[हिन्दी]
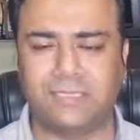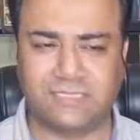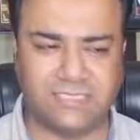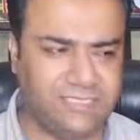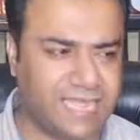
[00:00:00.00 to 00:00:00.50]

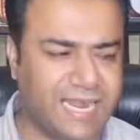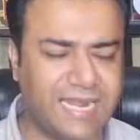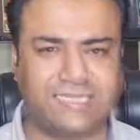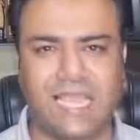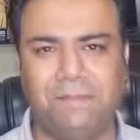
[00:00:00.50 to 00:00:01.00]
बस
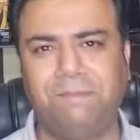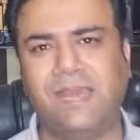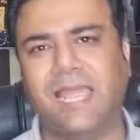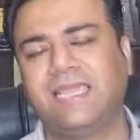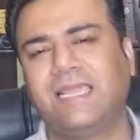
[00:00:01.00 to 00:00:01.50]
डायरेक्ट
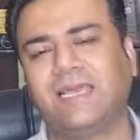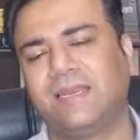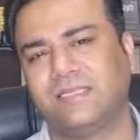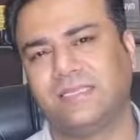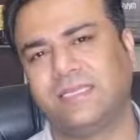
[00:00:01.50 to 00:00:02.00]
अप्लाई
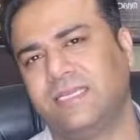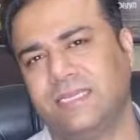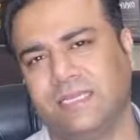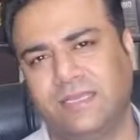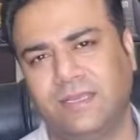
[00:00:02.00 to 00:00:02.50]
करना
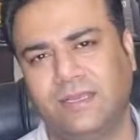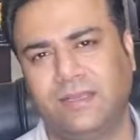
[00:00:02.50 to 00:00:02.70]
सीखिए